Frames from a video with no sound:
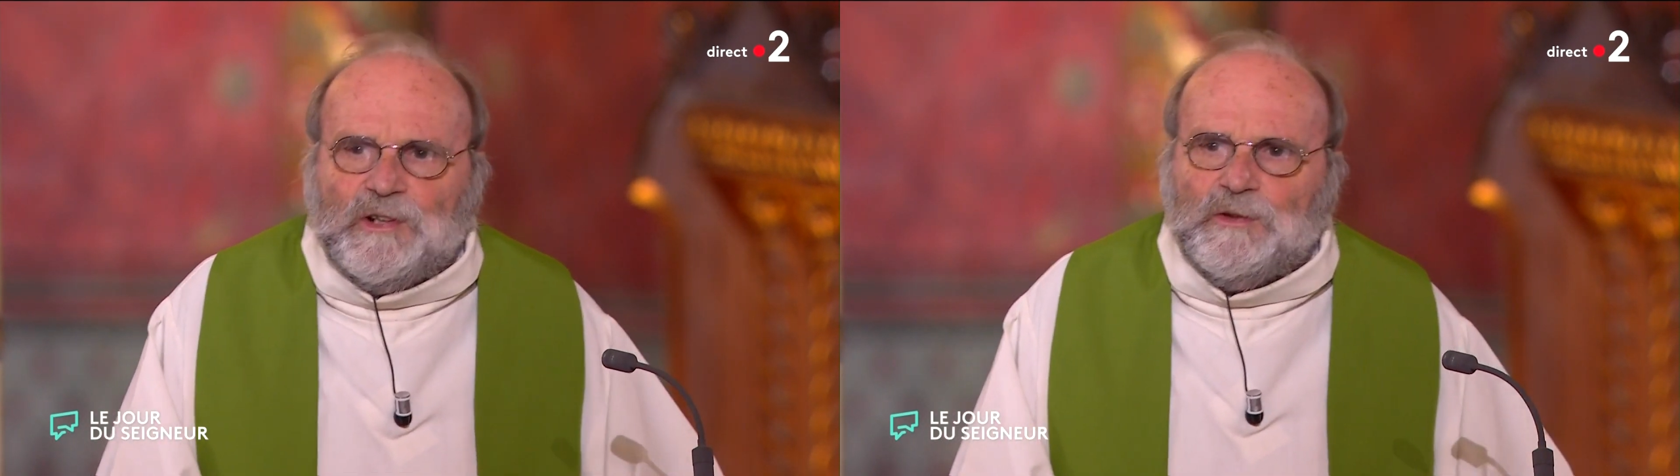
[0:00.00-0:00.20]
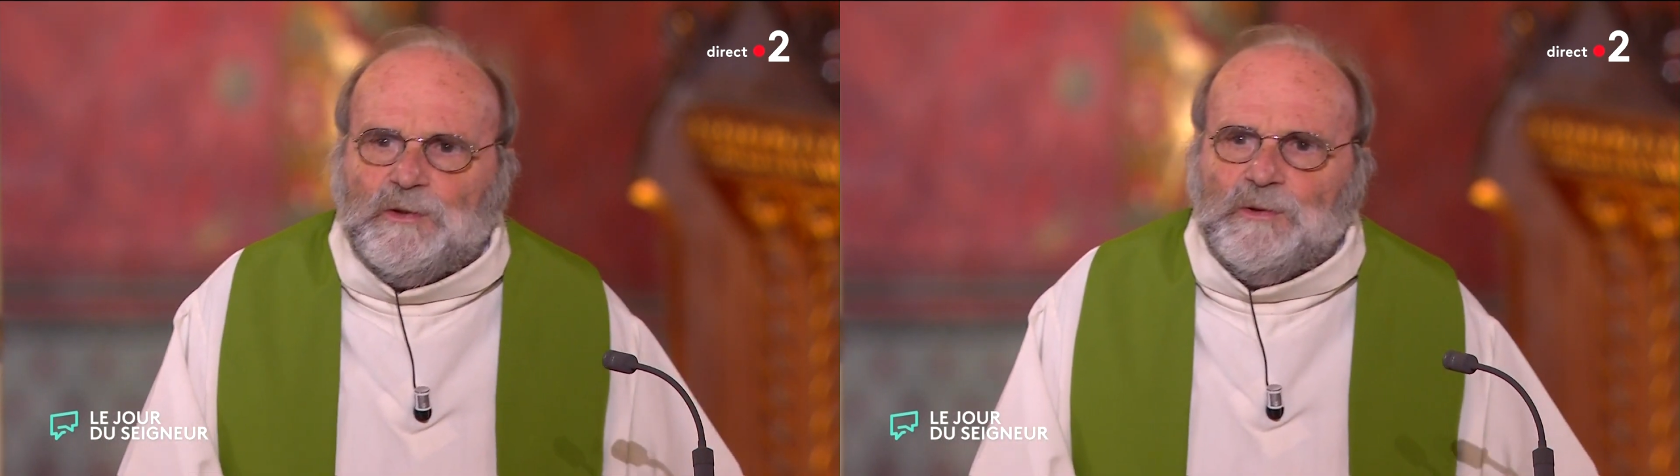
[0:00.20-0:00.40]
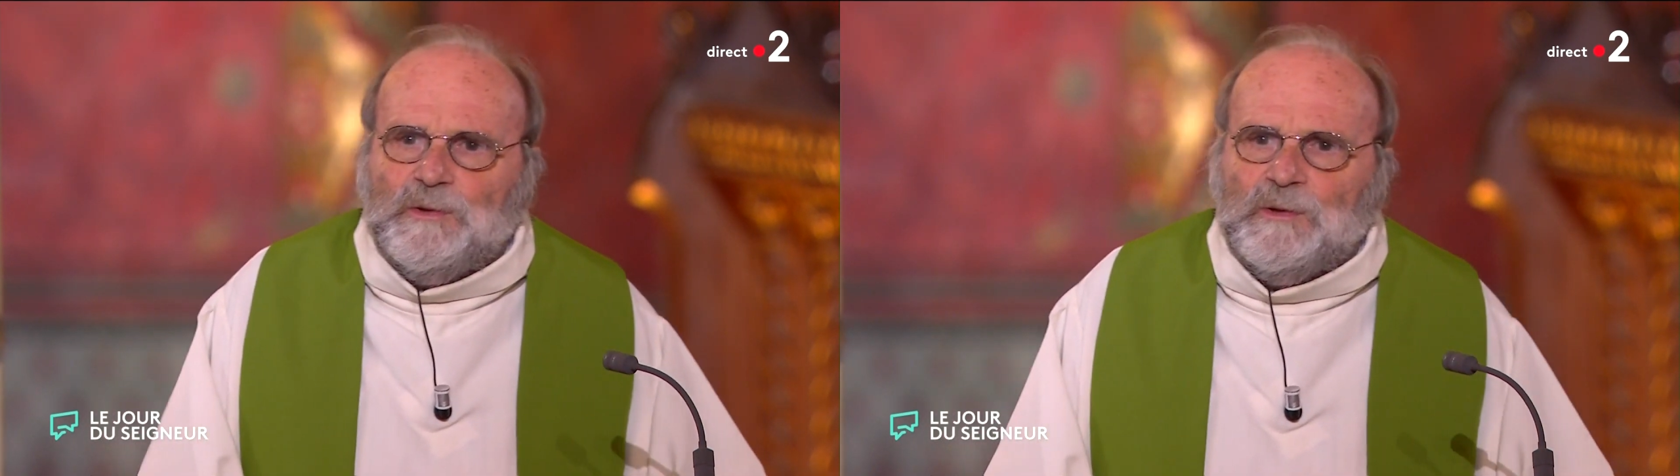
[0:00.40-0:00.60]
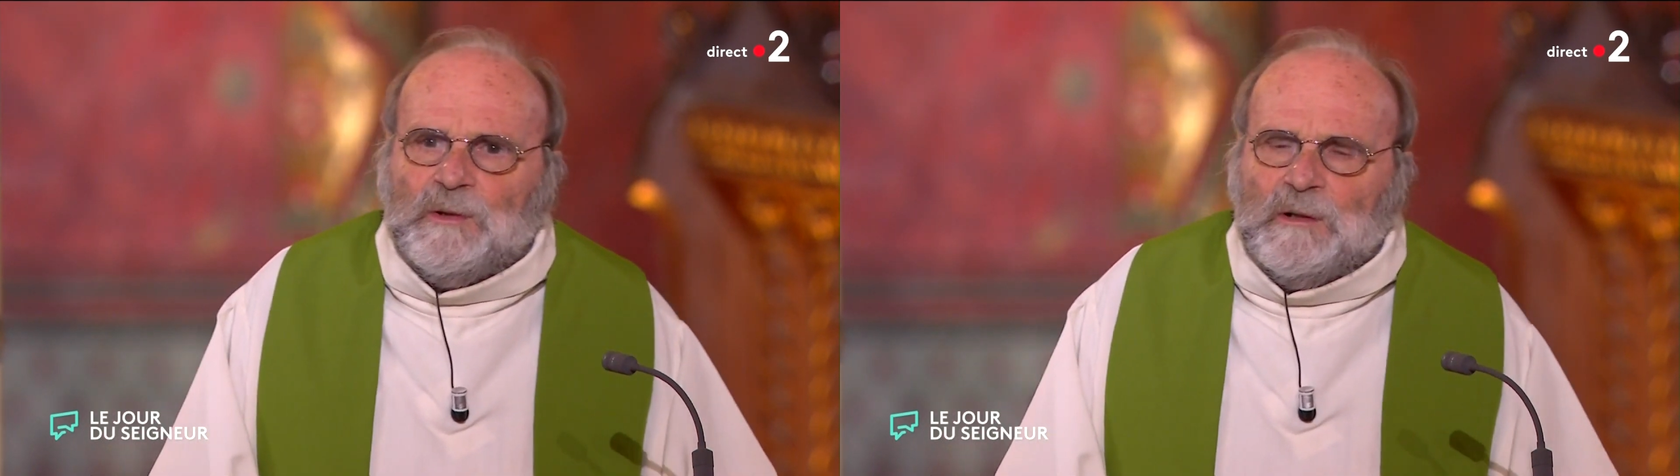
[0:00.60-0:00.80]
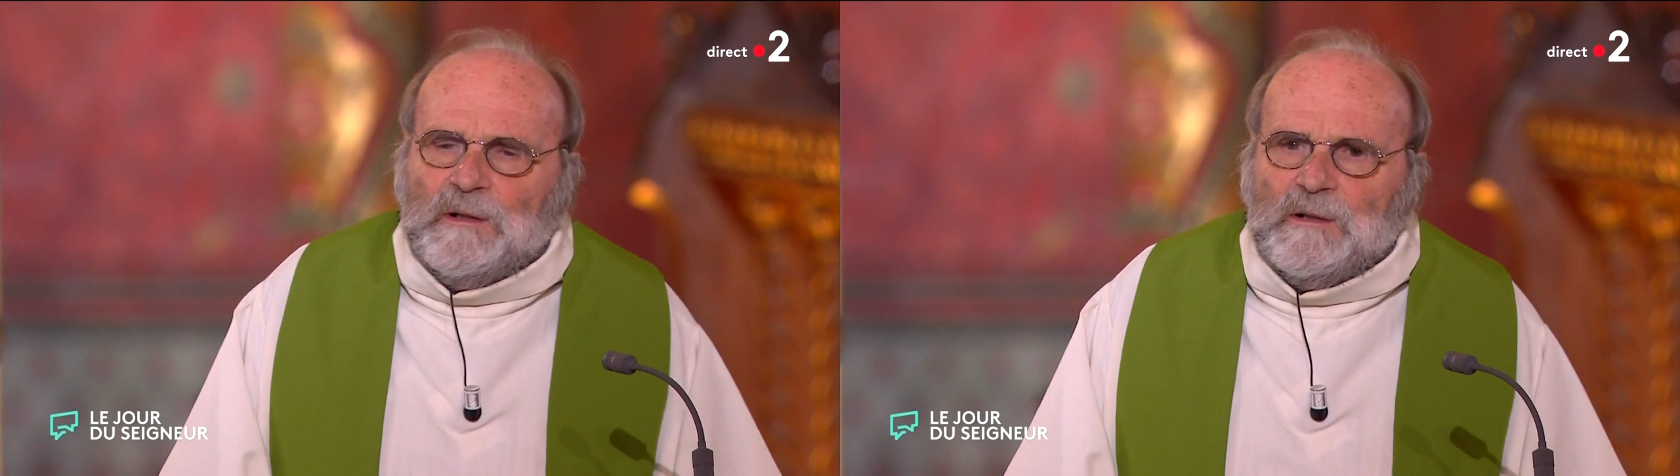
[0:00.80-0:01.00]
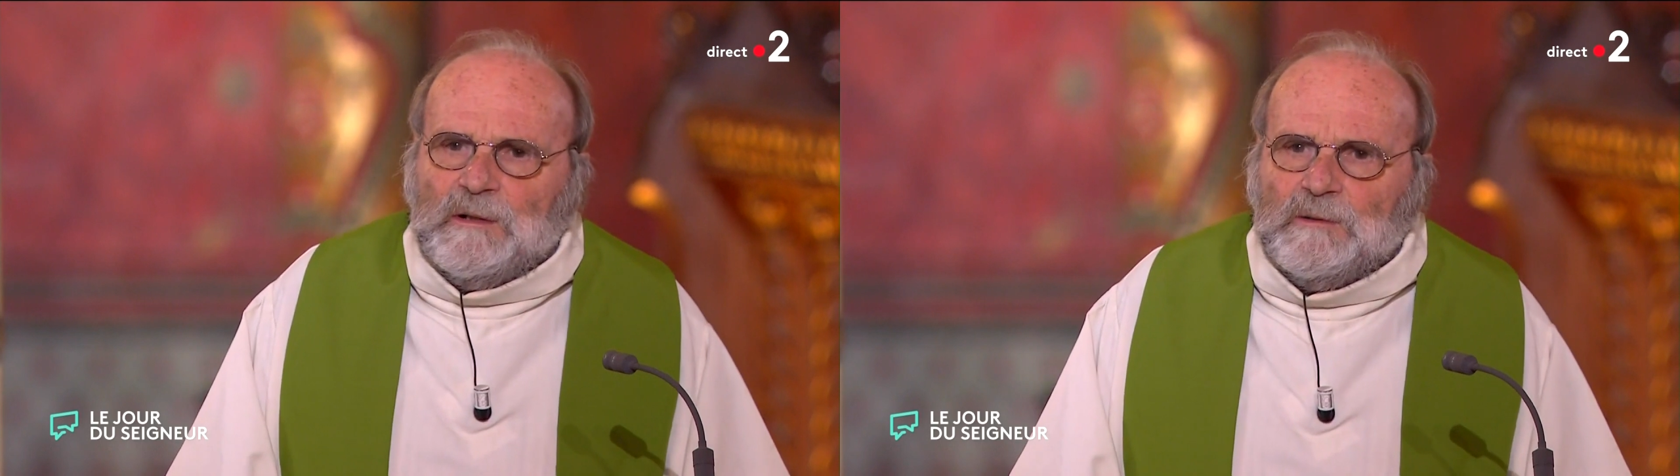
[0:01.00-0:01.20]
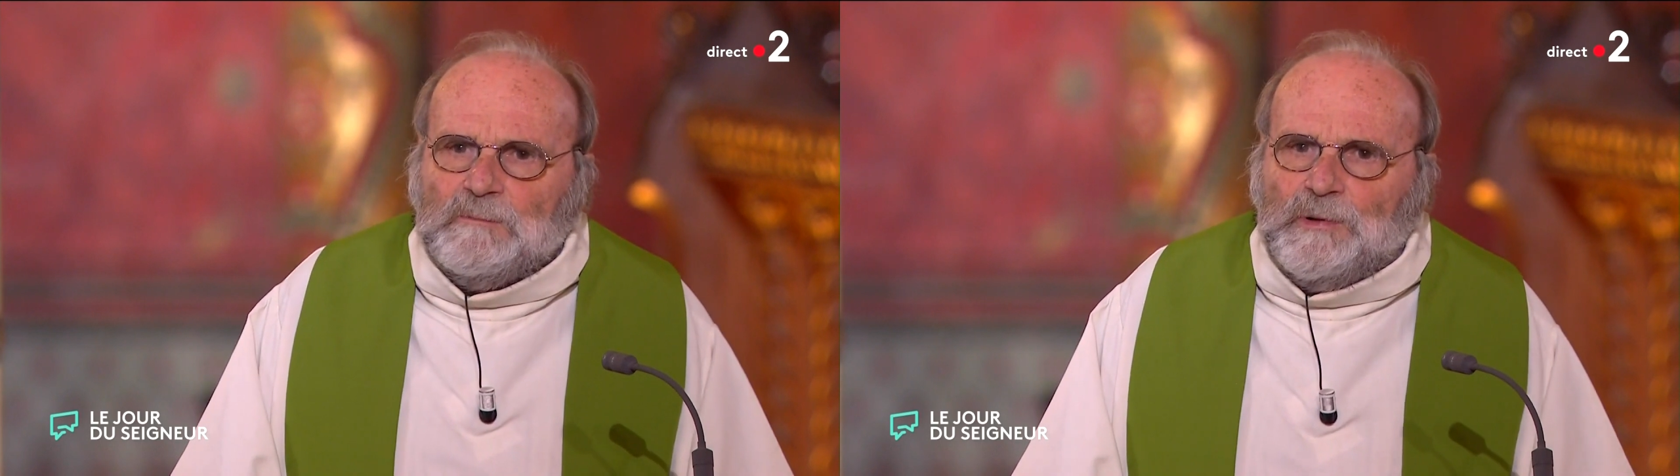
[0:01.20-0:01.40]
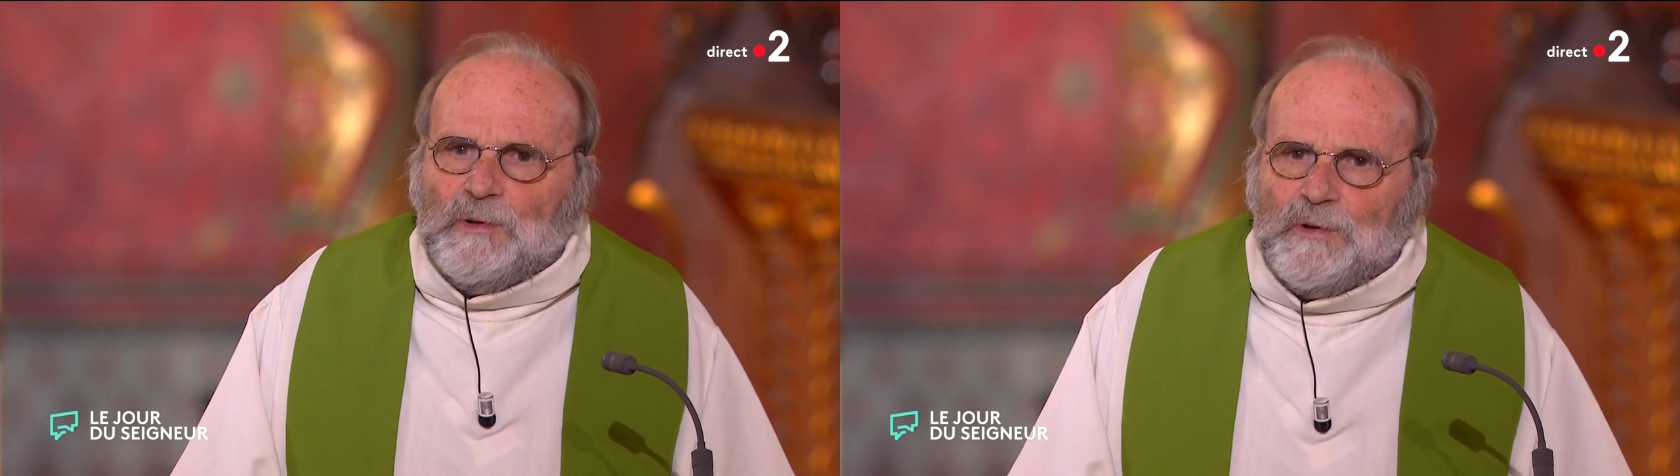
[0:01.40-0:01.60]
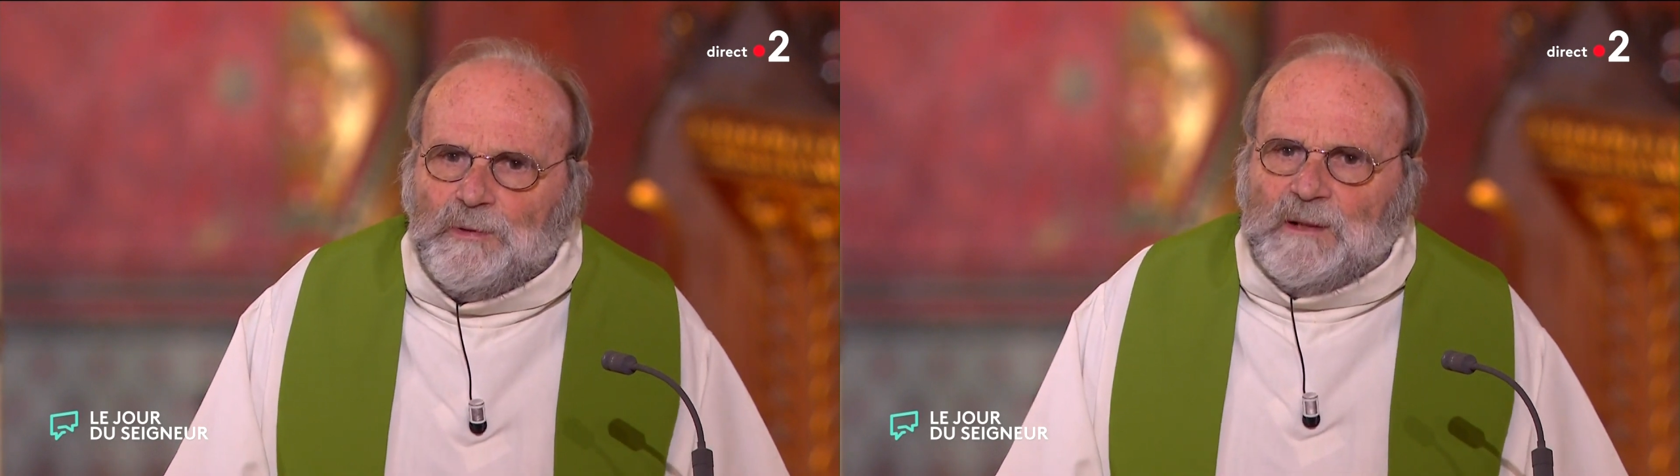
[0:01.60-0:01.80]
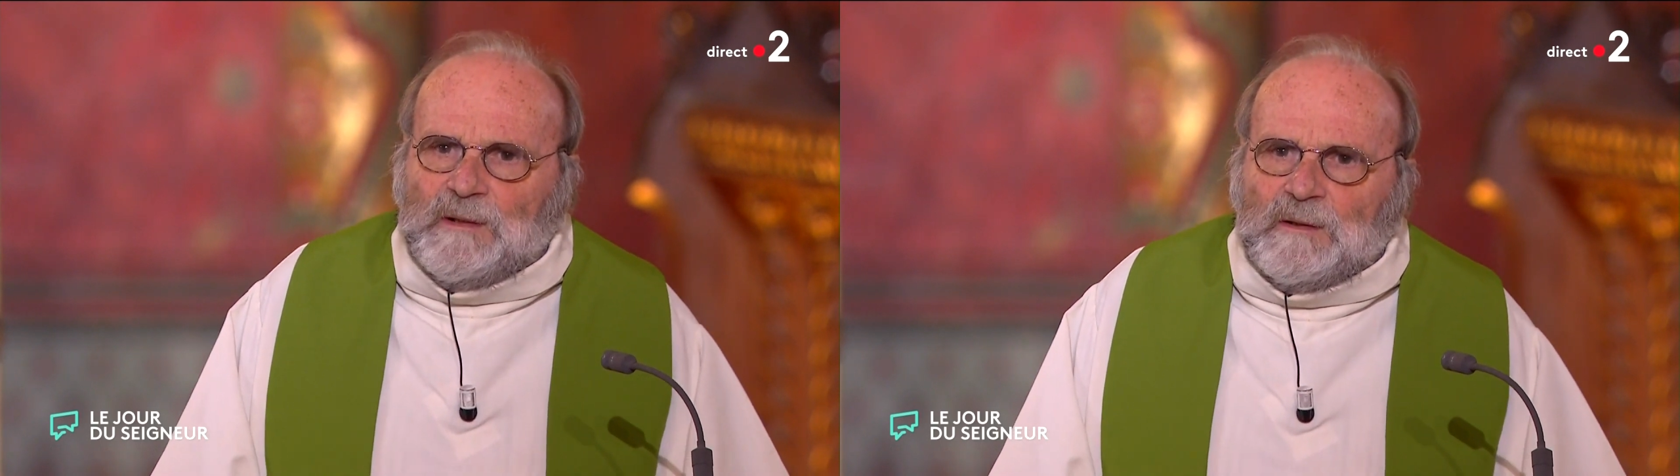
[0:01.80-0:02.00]
Jésus pour
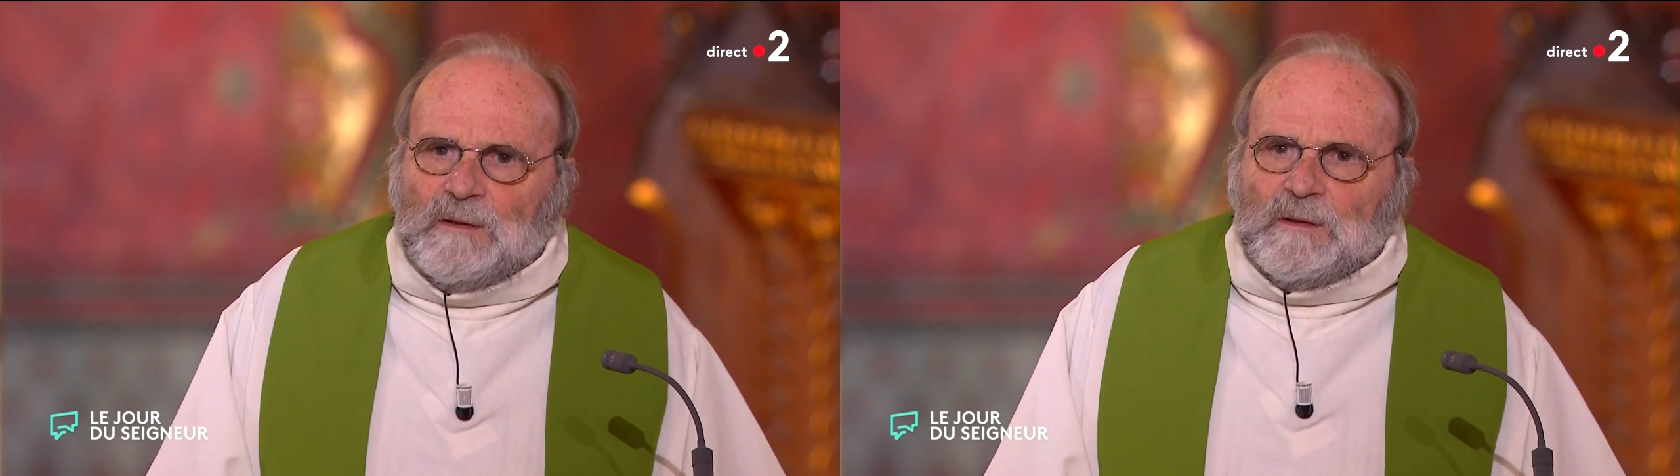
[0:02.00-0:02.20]
lui.